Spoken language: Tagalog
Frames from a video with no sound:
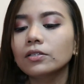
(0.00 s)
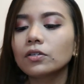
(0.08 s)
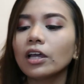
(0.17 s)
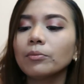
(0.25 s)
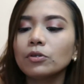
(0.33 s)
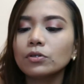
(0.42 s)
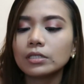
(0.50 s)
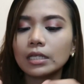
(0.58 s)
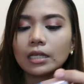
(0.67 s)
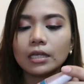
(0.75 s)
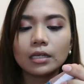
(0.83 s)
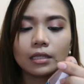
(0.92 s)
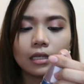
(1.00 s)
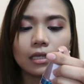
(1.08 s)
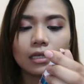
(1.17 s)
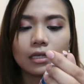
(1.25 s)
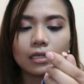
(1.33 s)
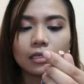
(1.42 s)
So, I'm using
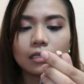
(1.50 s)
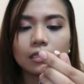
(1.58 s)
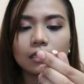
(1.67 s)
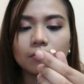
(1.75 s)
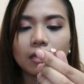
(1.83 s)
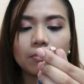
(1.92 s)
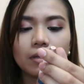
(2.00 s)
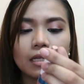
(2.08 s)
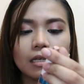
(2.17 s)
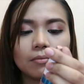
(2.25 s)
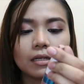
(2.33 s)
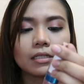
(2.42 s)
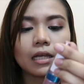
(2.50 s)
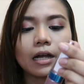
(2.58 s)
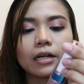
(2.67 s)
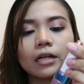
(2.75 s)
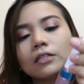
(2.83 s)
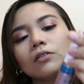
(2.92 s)
this Maybelline
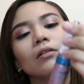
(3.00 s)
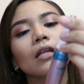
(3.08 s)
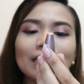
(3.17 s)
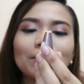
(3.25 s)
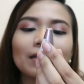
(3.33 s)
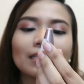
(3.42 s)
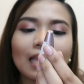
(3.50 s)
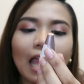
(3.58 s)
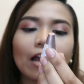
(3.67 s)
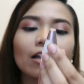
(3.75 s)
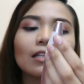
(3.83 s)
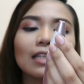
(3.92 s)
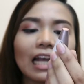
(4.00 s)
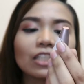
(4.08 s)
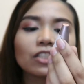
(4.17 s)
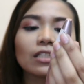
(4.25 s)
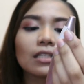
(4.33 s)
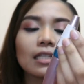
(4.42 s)
mascara. Ito, Maybelline Mascara
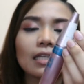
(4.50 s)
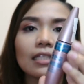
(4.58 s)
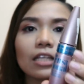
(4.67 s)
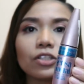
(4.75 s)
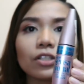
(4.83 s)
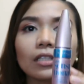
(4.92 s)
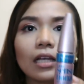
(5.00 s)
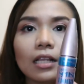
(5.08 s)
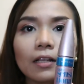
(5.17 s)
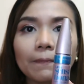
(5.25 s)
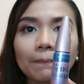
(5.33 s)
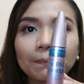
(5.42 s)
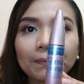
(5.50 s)
Lash Sensational.